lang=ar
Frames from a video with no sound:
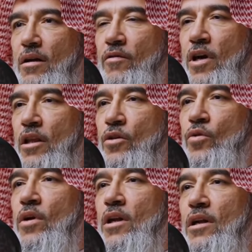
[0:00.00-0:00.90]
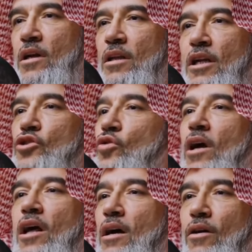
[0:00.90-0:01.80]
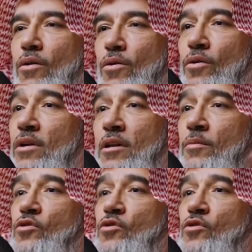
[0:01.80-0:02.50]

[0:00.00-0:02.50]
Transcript: فهذه الدول عندنا شركاء اوريدي